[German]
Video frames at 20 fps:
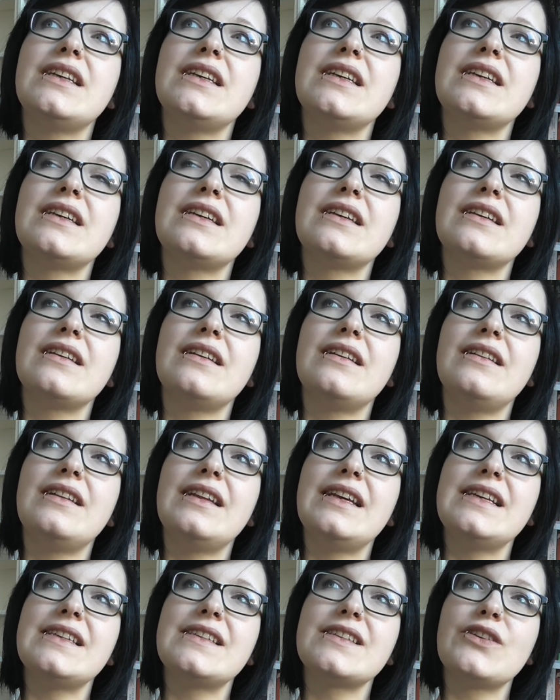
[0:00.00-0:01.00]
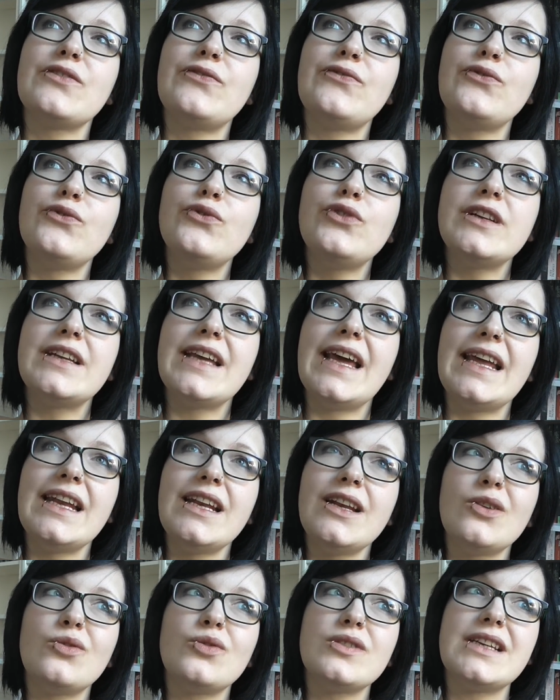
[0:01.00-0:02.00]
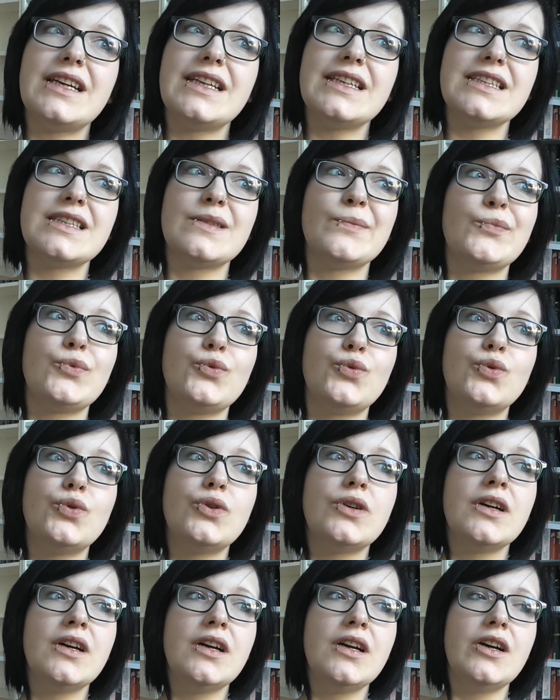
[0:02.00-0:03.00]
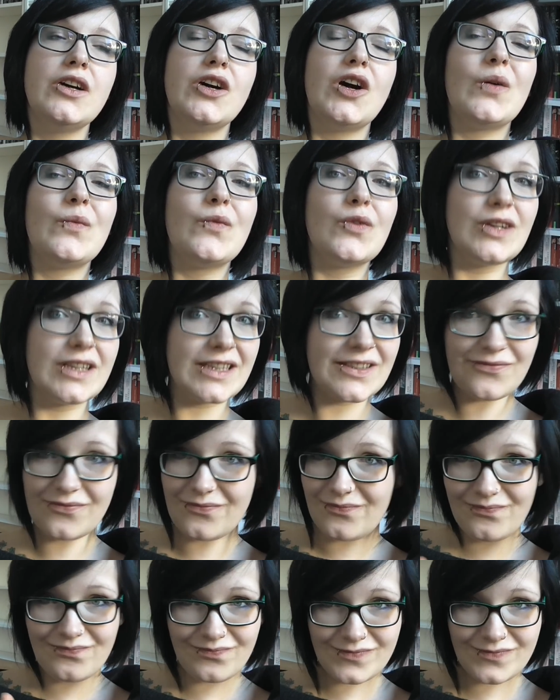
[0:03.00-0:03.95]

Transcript: Ich lese gefühlt endlos an diesem Buch, obwohl ich